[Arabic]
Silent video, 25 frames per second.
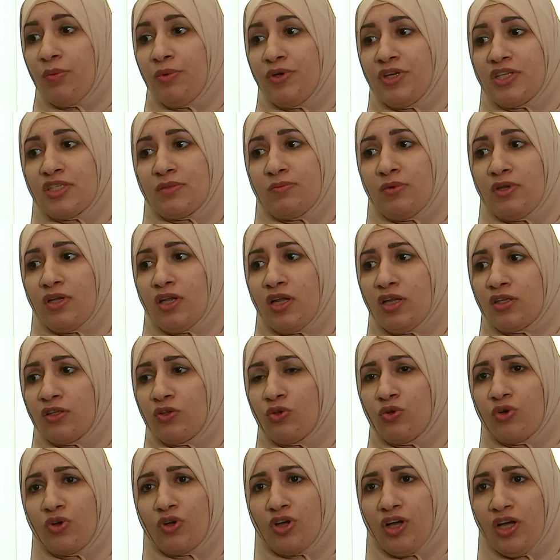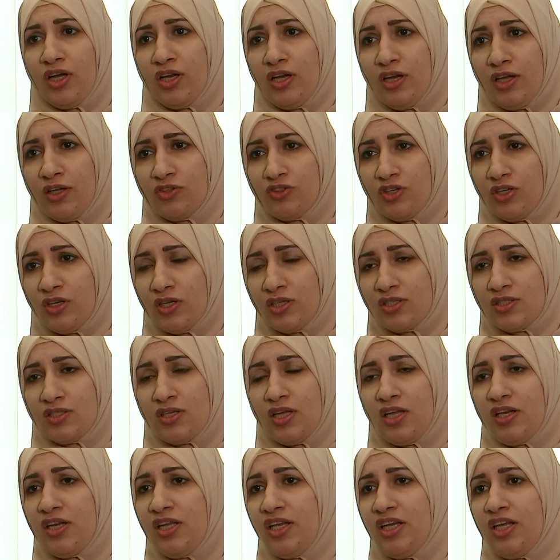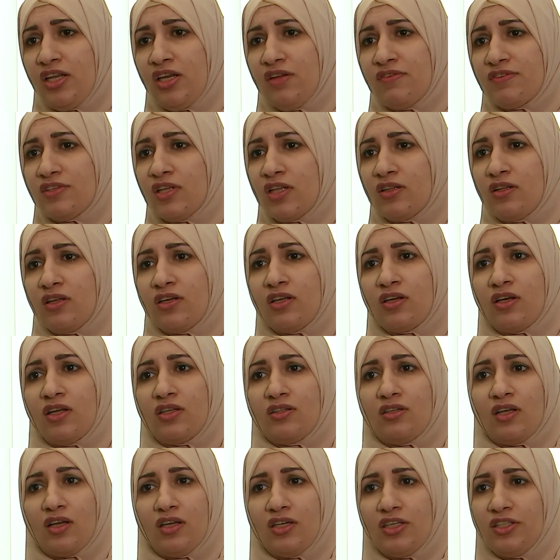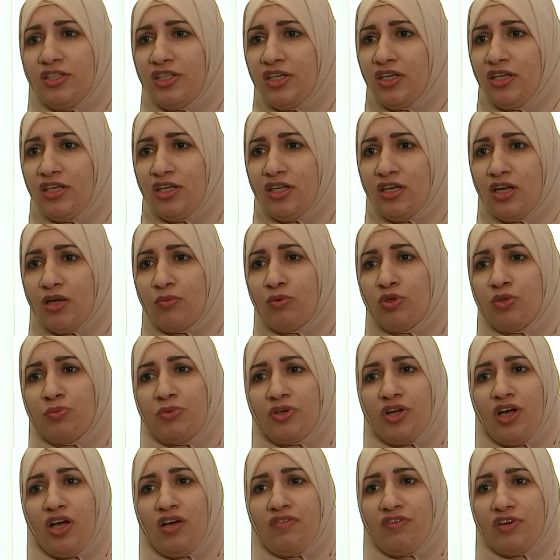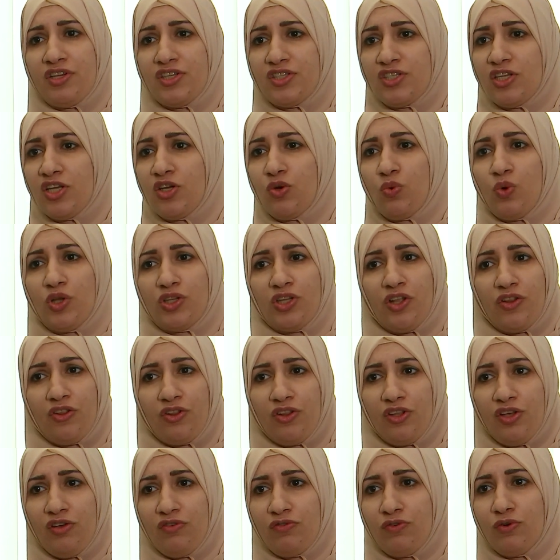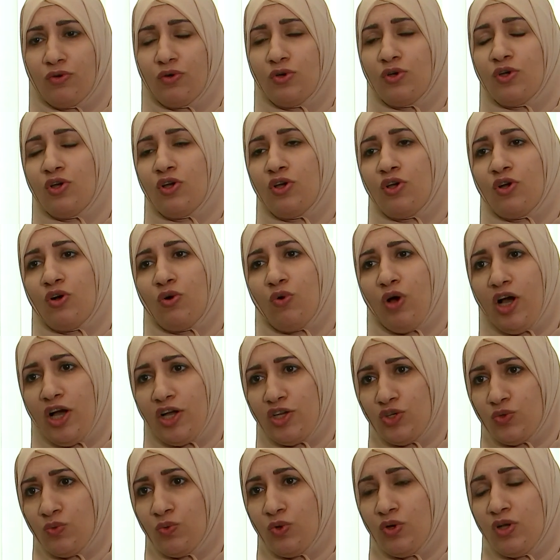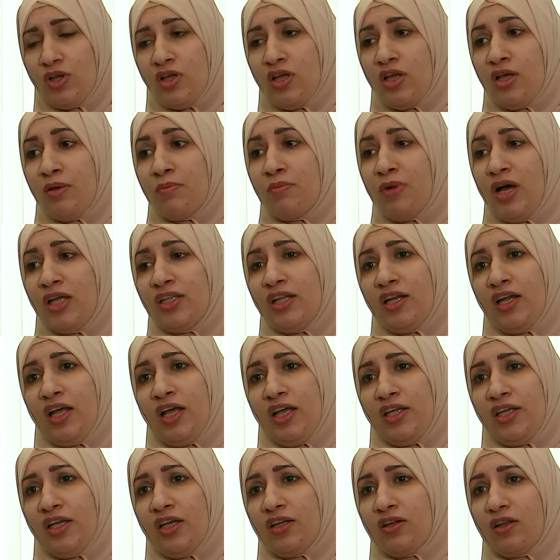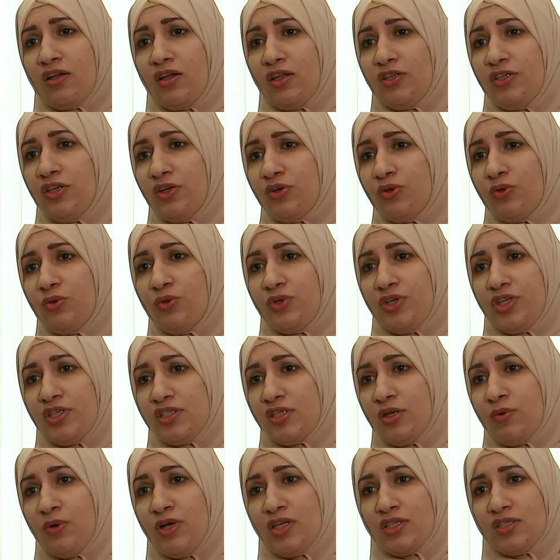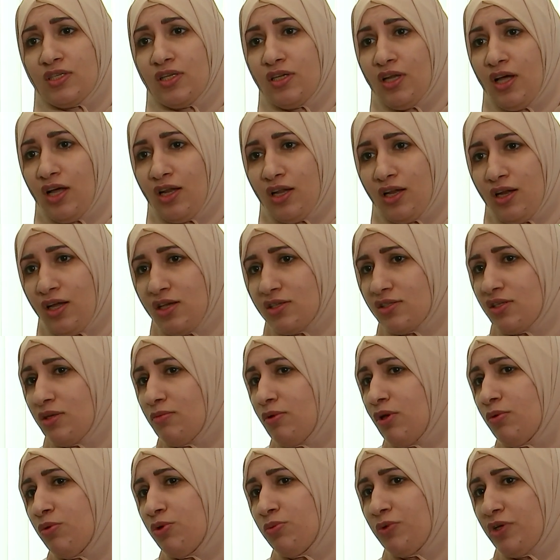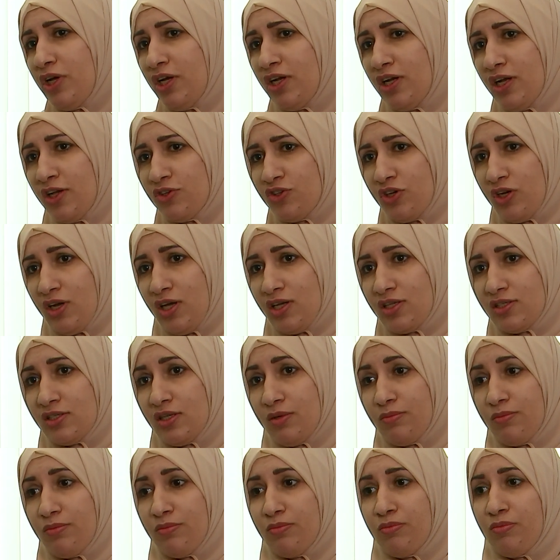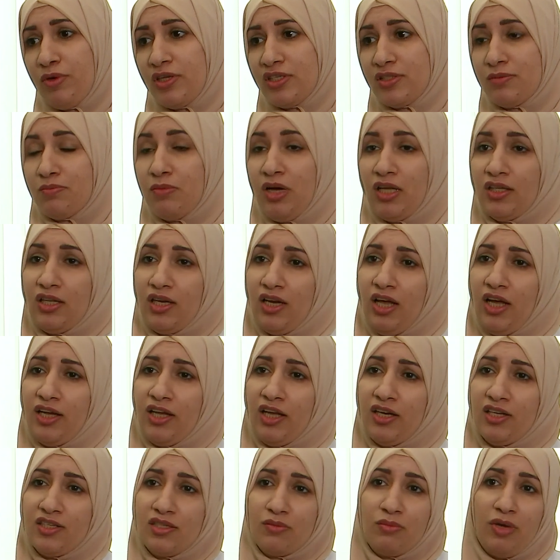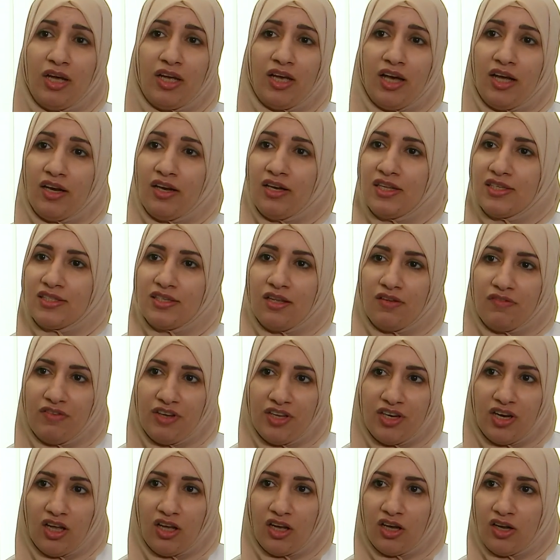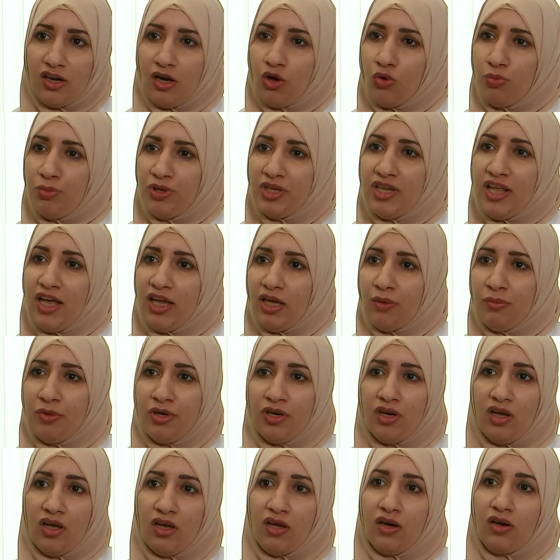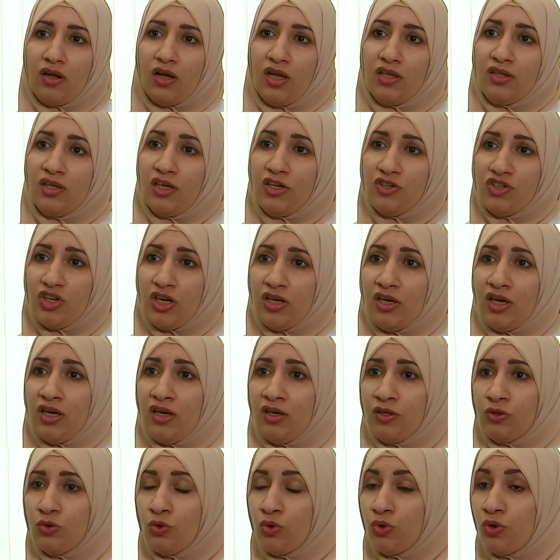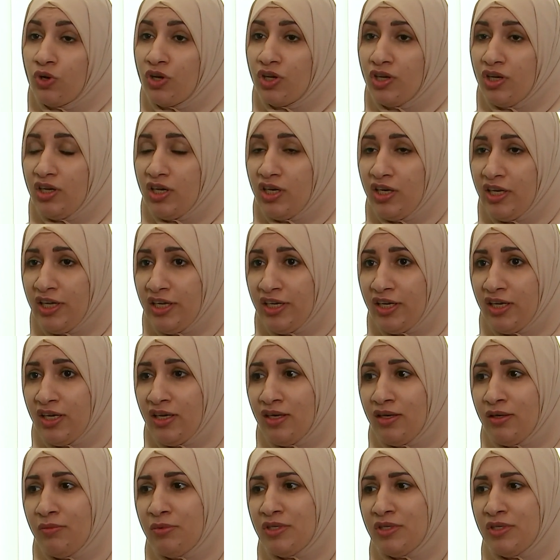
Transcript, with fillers: بالنسبة لطرق علاج الأسنان هي نفسها الطريقة التقليدية اللي هي لابد من حفر السن وتنظيفه وحشوه بعض الأحيان قد يكون إذا واصل على العصب لابد من علاج العصب بس بعض الأحيان إذا ما كان لسه في نخر أو بداية بالنخر قد نلجأ للطرق اللي هي اللي